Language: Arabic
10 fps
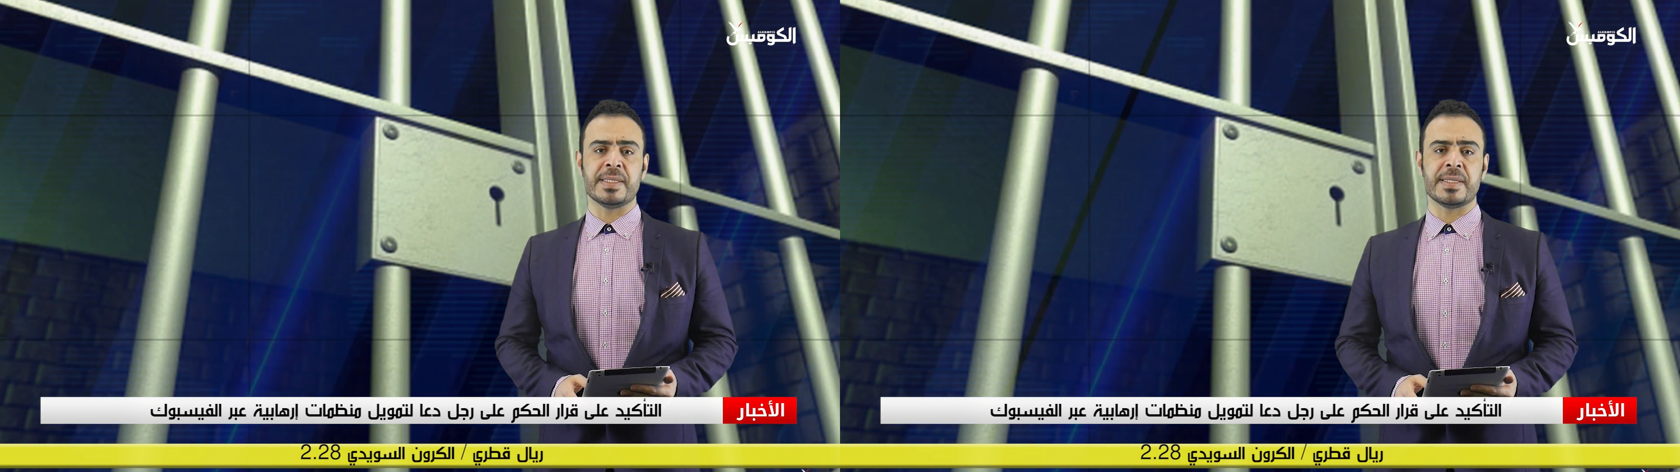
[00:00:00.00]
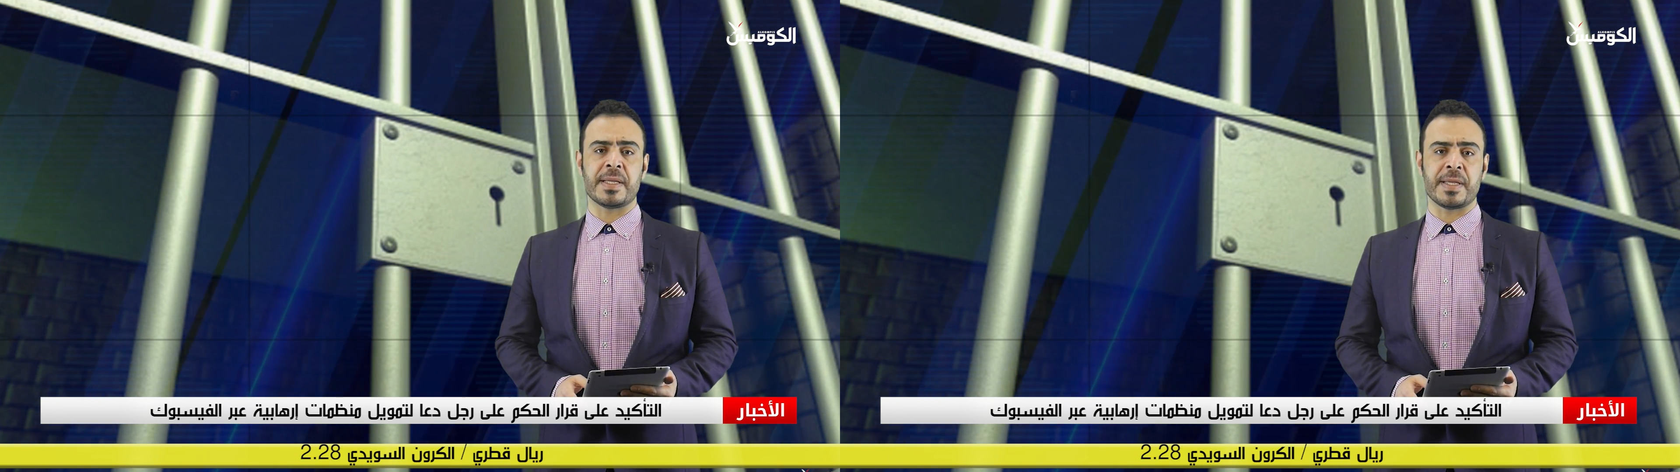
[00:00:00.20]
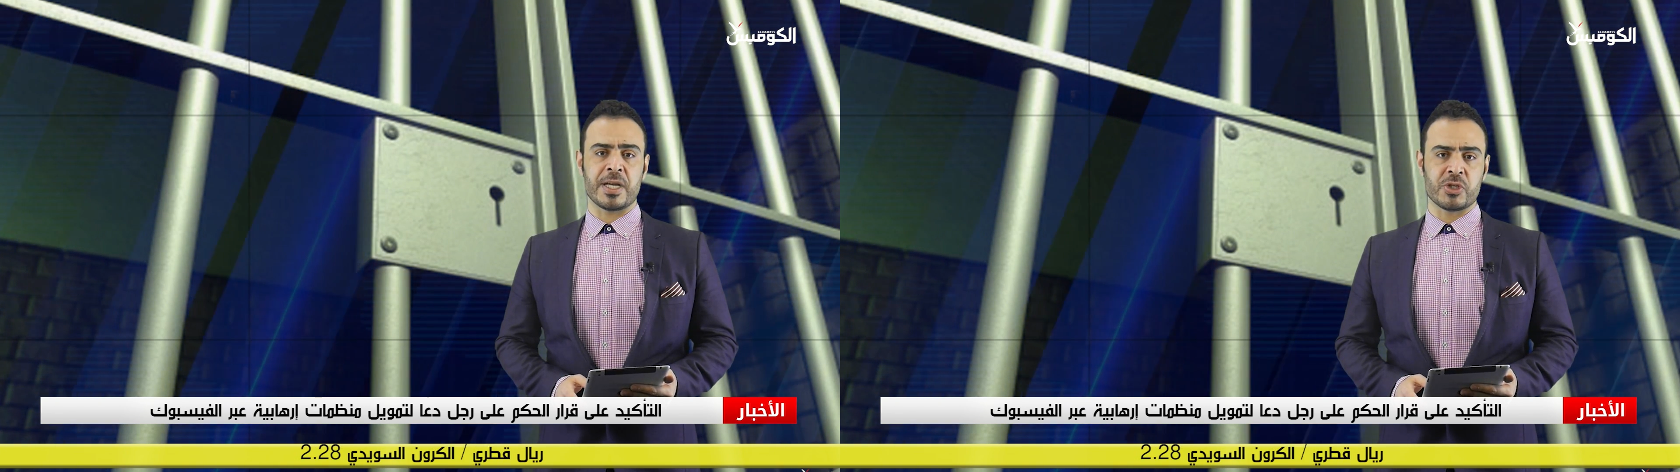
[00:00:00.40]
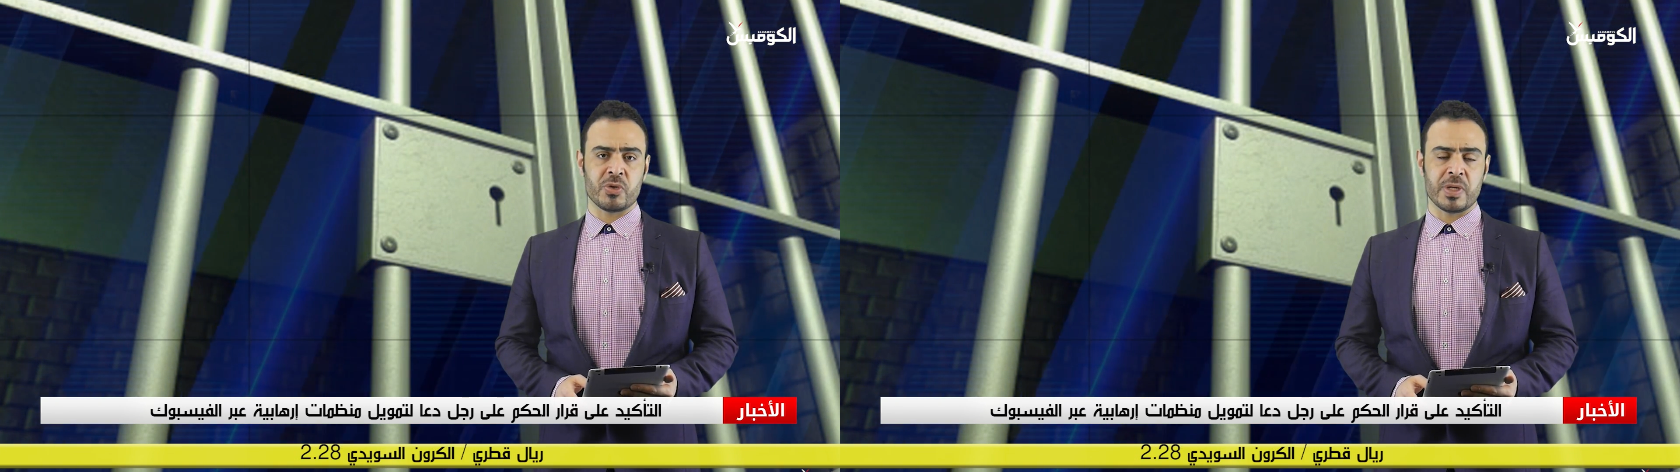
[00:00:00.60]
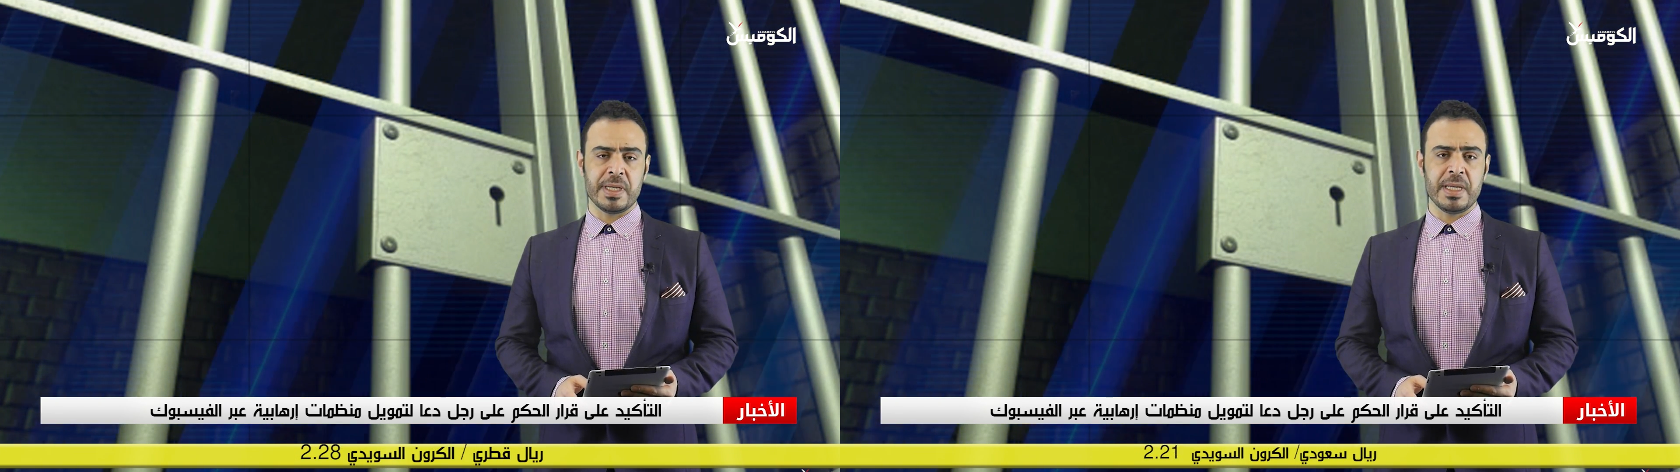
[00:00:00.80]
ستة
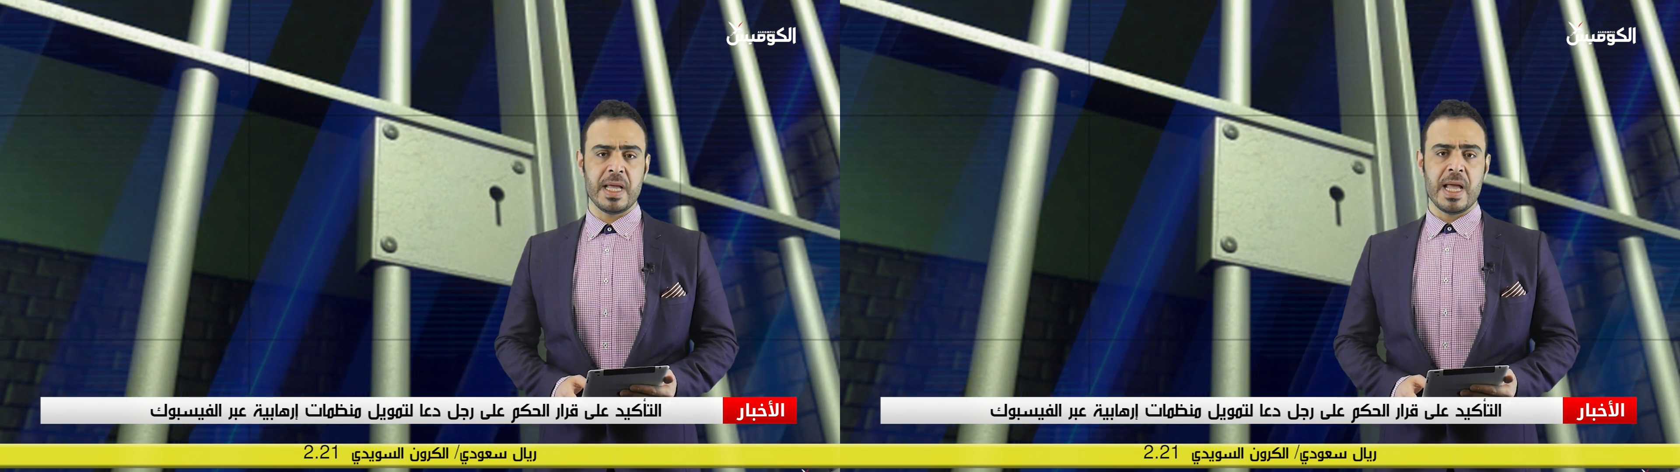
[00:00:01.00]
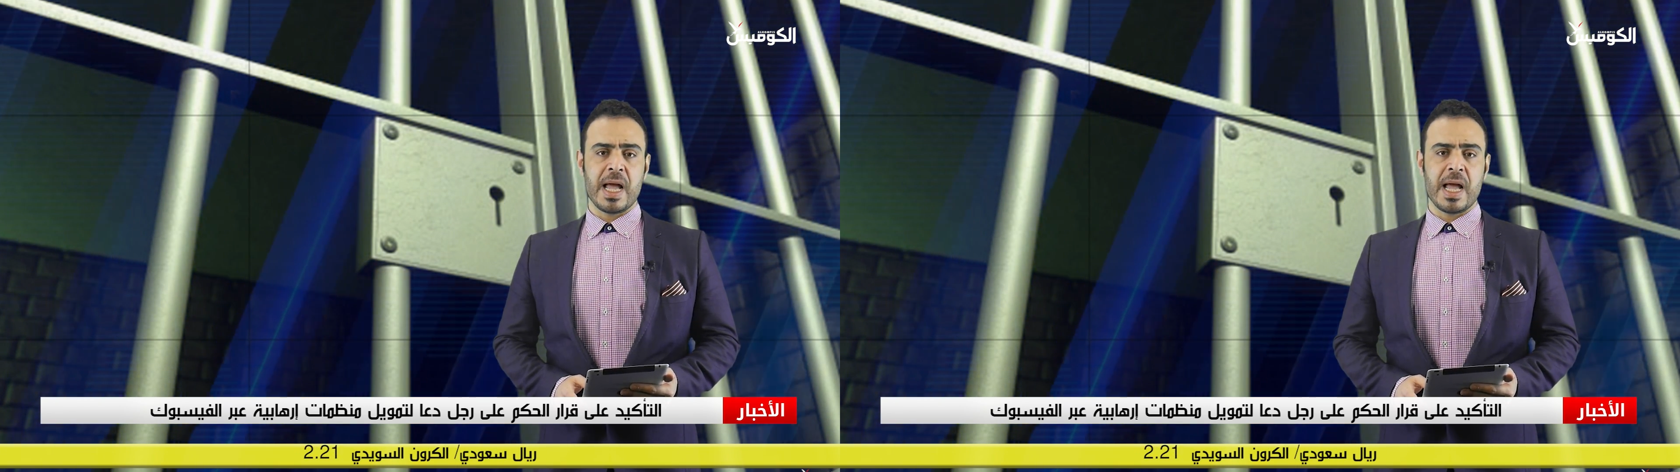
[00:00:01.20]
أشهر